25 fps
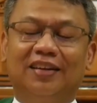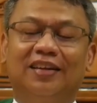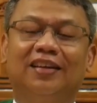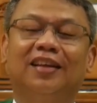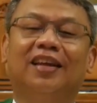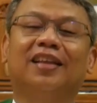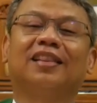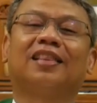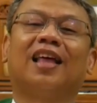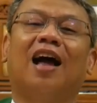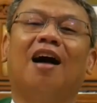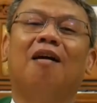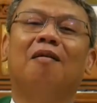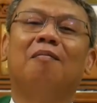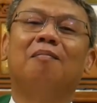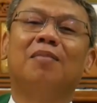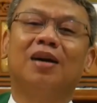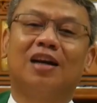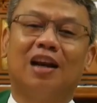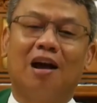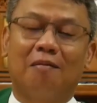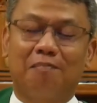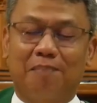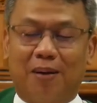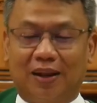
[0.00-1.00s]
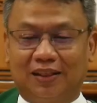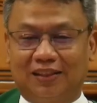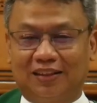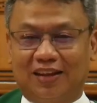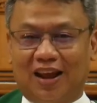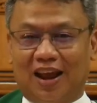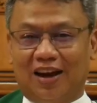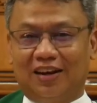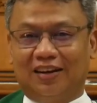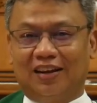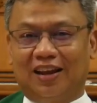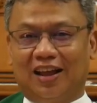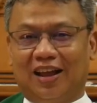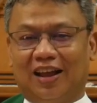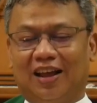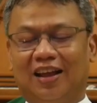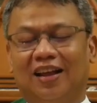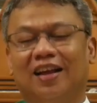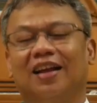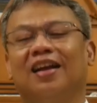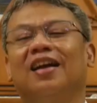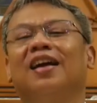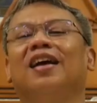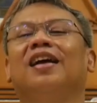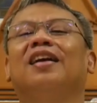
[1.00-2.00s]
kita mendapatkannya.
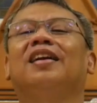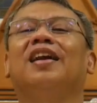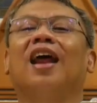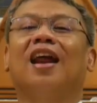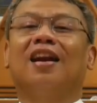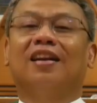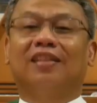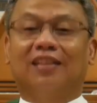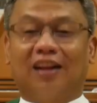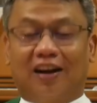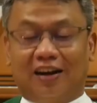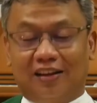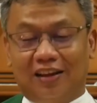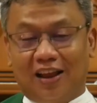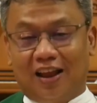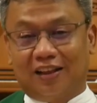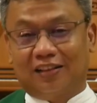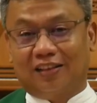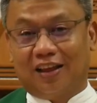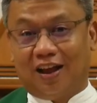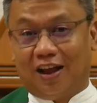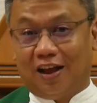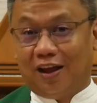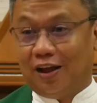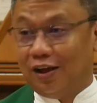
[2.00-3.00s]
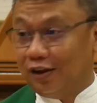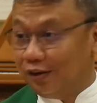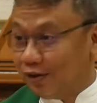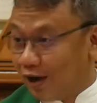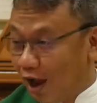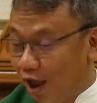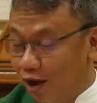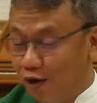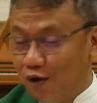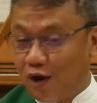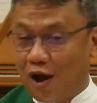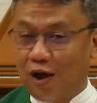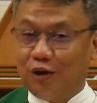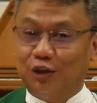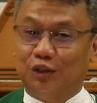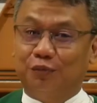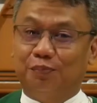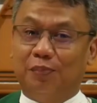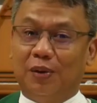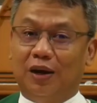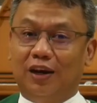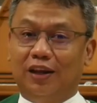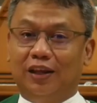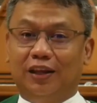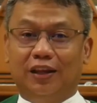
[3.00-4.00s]
Dan ternyata kalau harus
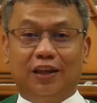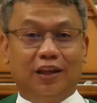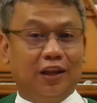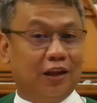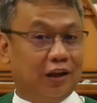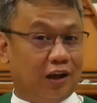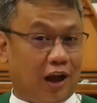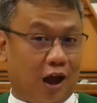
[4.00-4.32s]
beli,